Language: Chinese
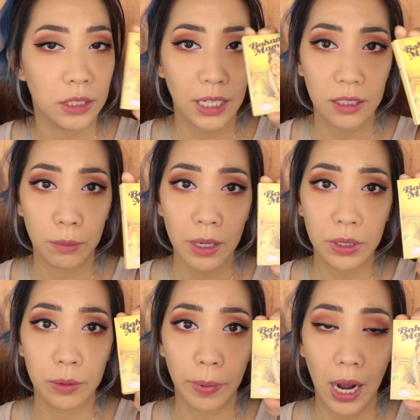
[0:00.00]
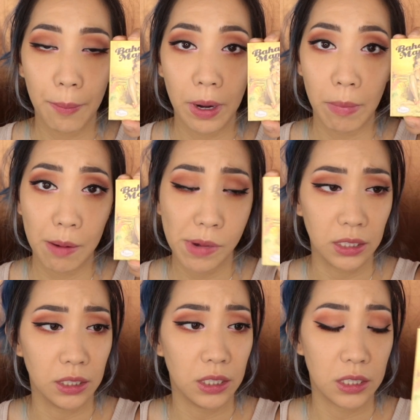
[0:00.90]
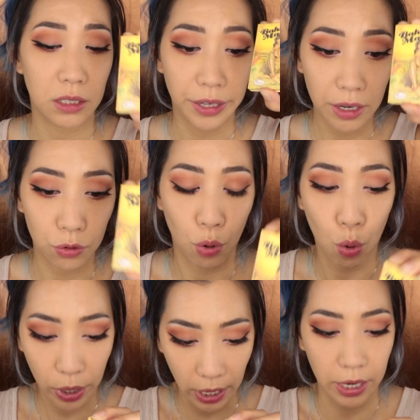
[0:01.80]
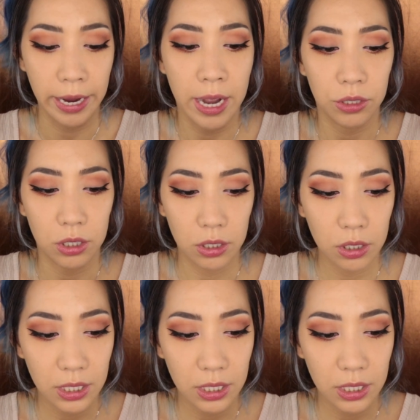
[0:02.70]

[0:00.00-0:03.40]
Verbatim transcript: 那 The m o m n Bahama Mama 呢，其实也很 OK，只是